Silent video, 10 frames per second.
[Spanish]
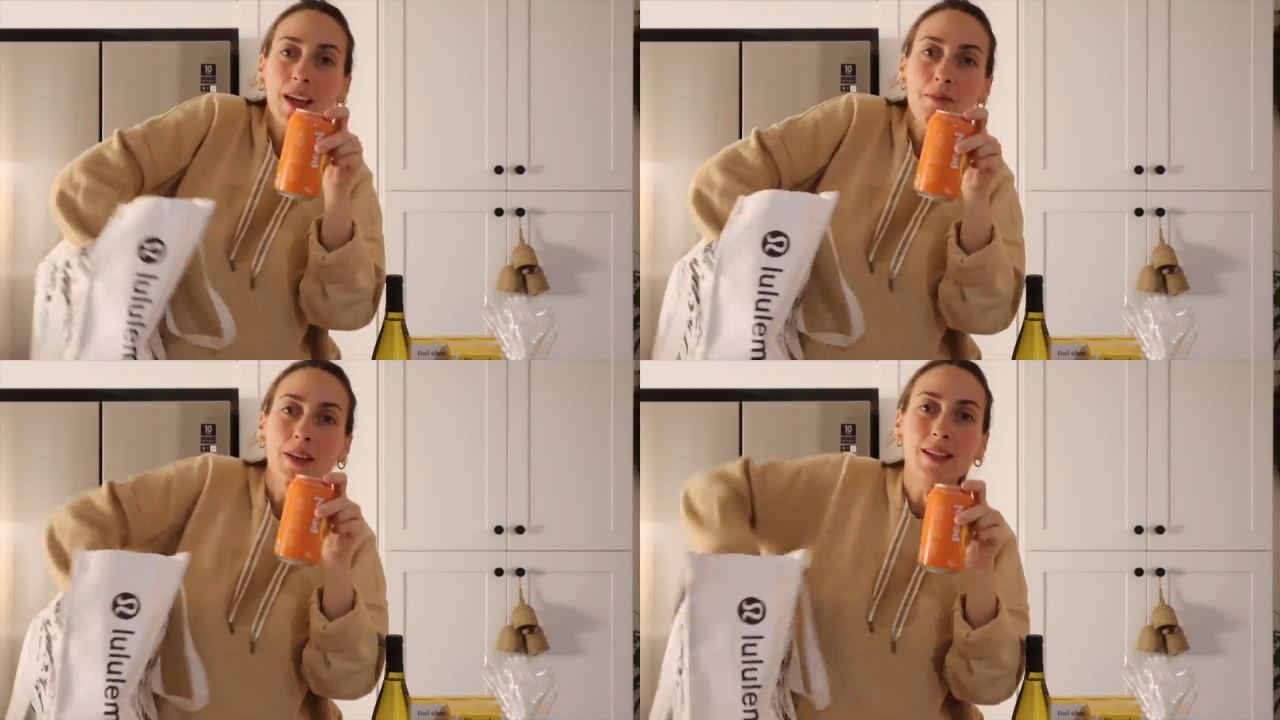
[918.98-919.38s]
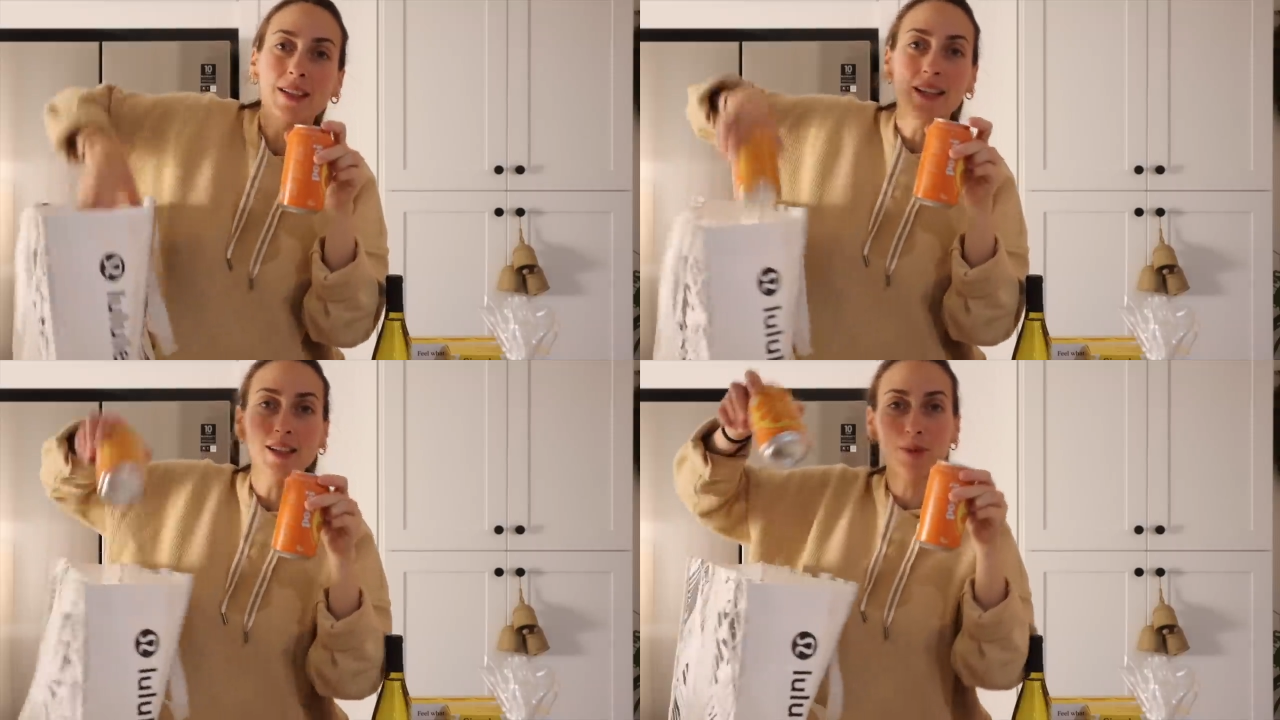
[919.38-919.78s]
Inma, si
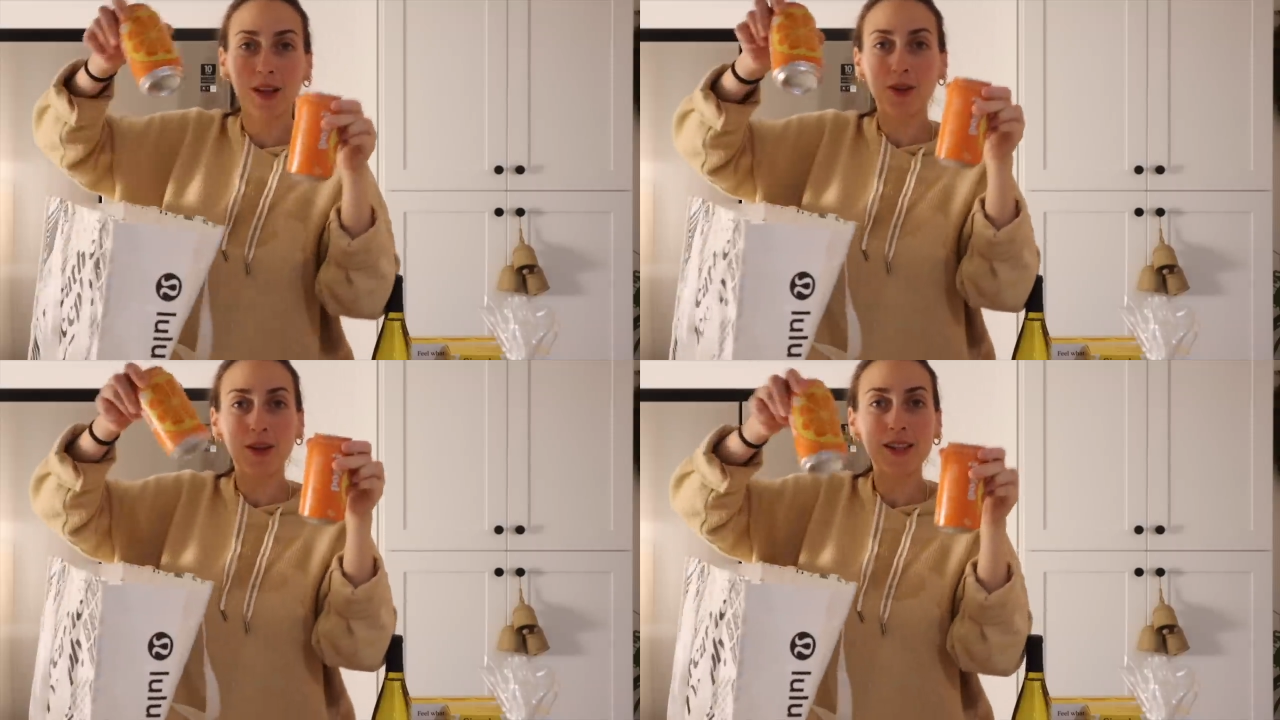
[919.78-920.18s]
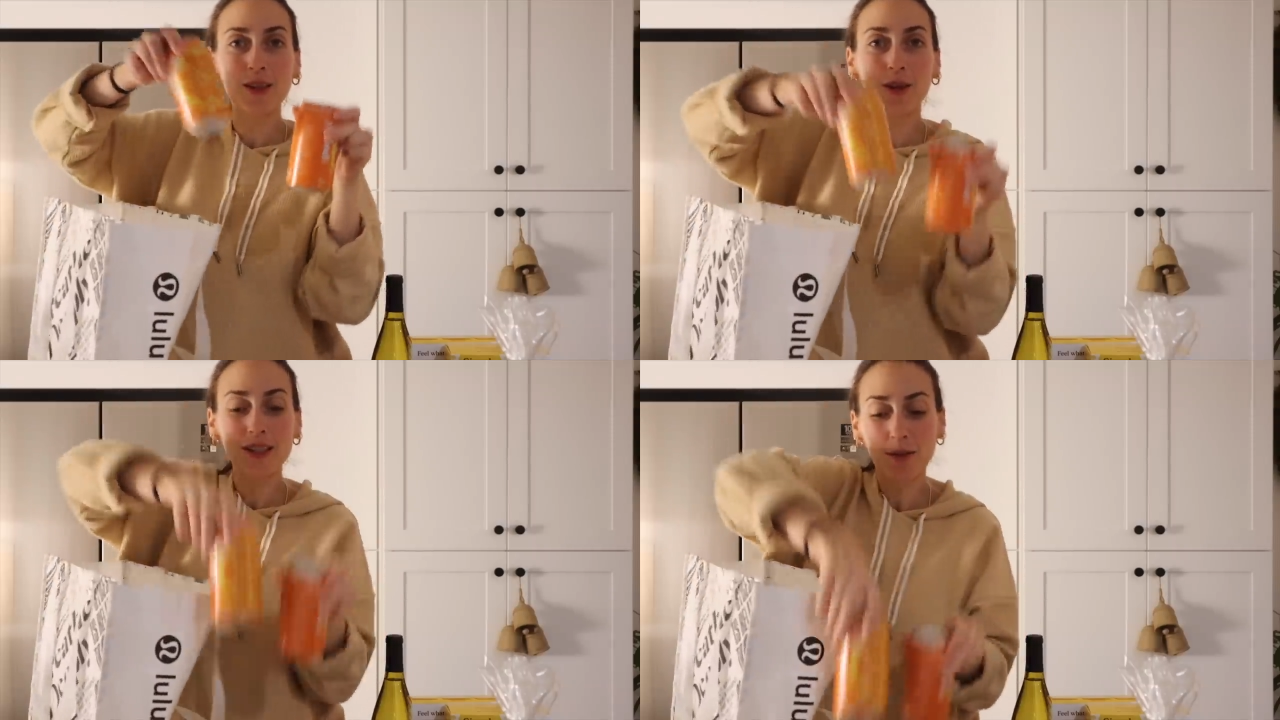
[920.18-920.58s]
estás viendo
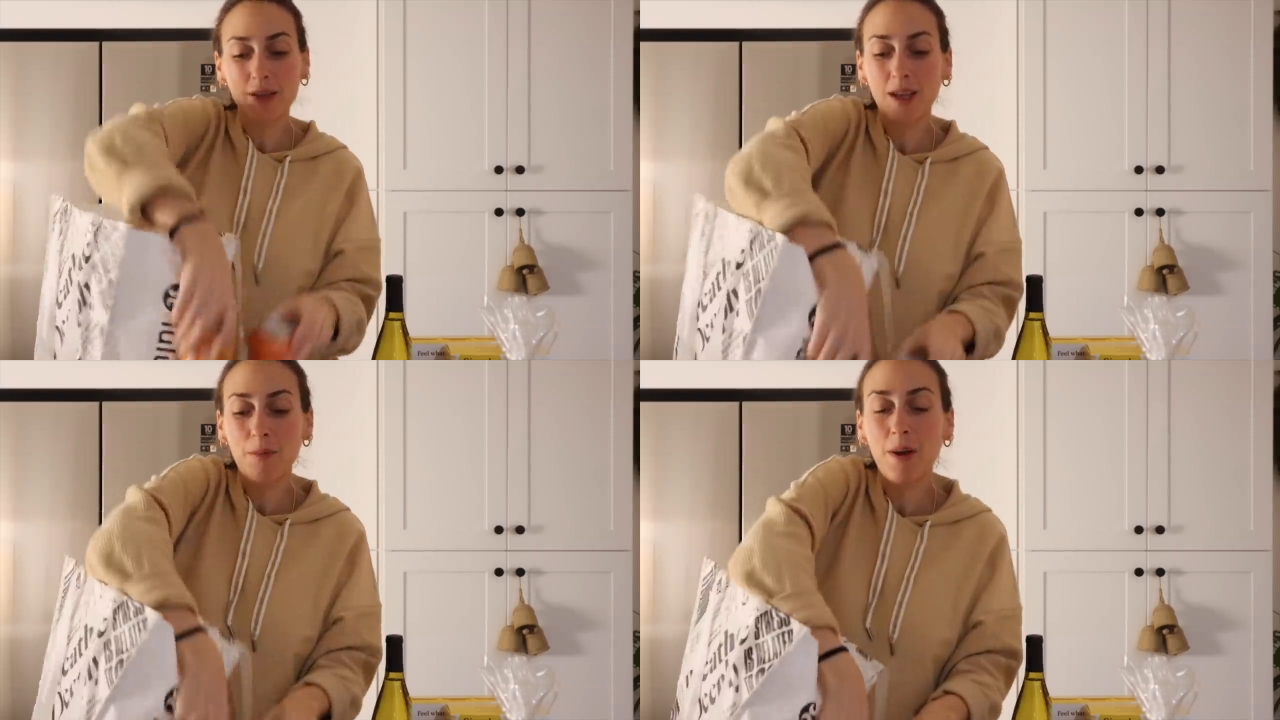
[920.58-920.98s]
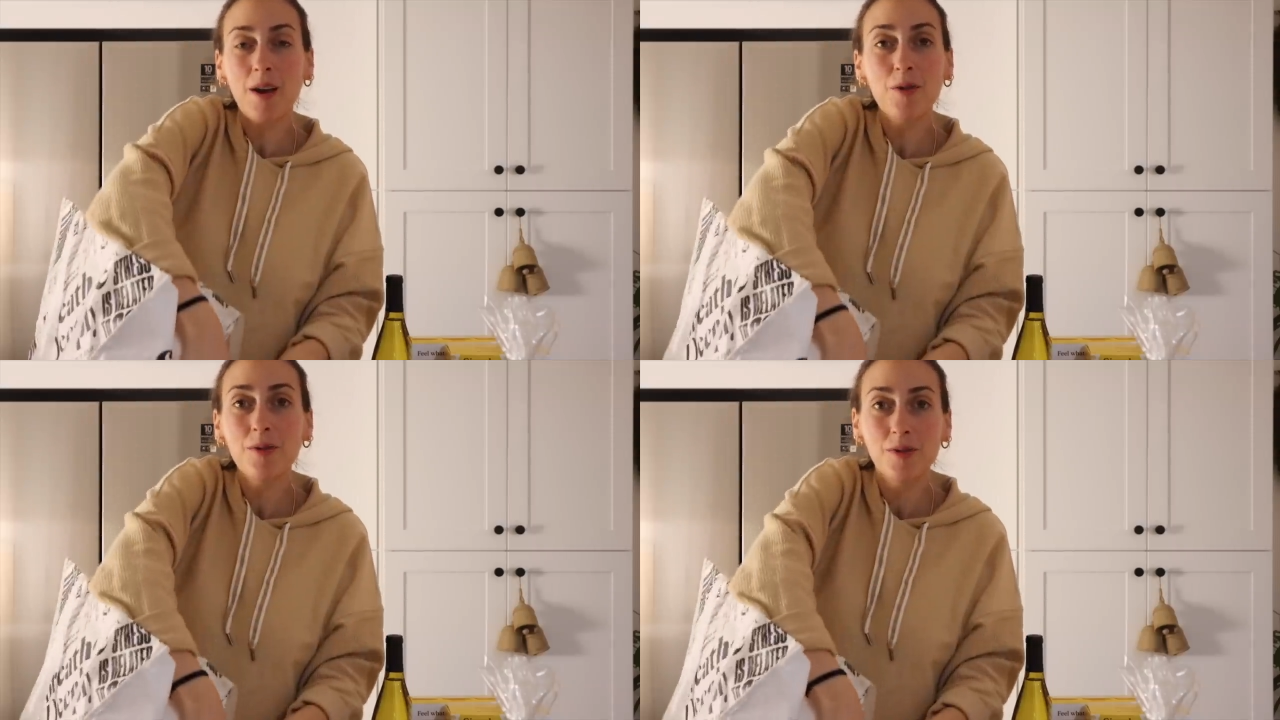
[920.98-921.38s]
esto, que sepas que Pau,